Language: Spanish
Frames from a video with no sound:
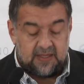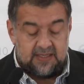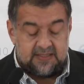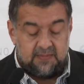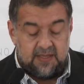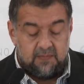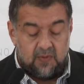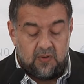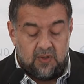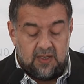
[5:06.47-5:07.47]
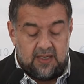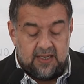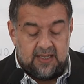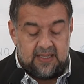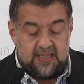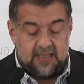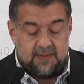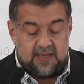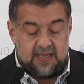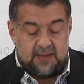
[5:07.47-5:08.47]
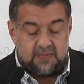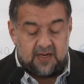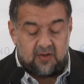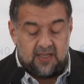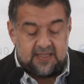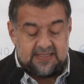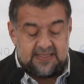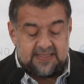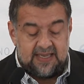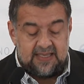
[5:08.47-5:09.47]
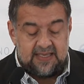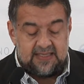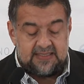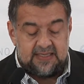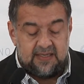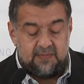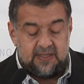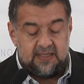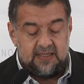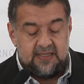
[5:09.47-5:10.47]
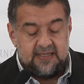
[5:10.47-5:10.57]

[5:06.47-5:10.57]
Asimismo, en el día de mañana, miércoles 16 de diciembre,